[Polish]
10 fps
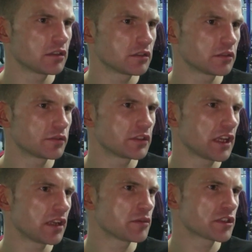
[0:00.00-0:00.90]

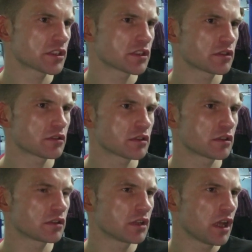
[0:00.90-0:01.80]
wydaje mi się, że to, co
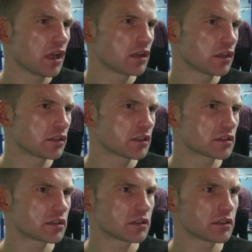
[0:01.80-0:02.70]

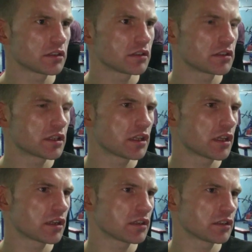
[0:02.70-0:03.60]
też
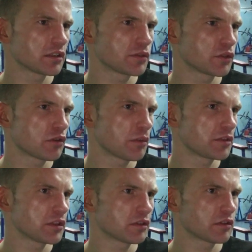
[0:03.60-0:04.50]
trener Fiodor
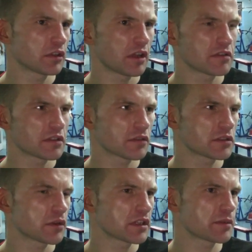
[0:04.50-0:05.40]
Łapin, oglądając
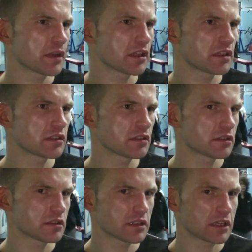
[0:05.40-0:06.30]
nawet moje sparingi
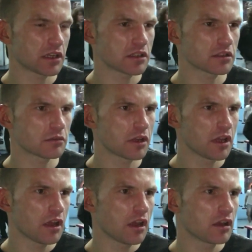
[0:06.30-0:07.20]
za granicą,
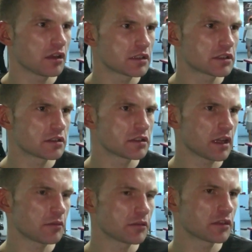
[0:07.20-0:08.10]

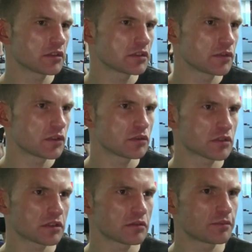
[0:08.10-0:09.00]
sam stwierdził,
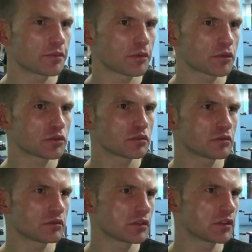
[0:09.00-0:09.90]
że po
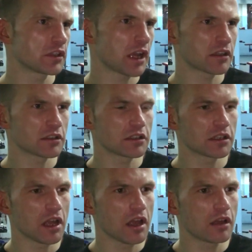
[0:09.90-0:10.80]
prostu jak gdy
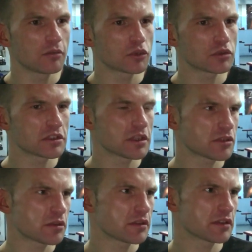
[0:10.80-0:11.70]
boksuje z
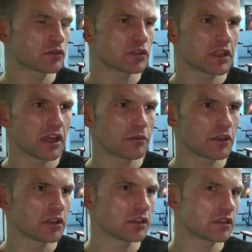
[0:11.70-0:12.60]
lepszymi
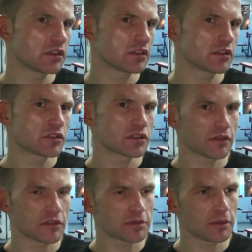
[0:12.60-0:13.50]
zawodnikami, czy
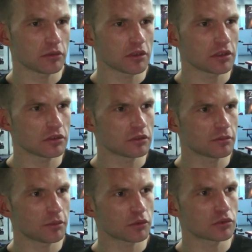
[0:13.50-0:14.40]
nawet sparuje,
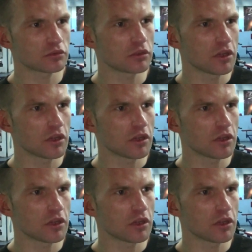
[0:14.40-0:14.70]
po prostu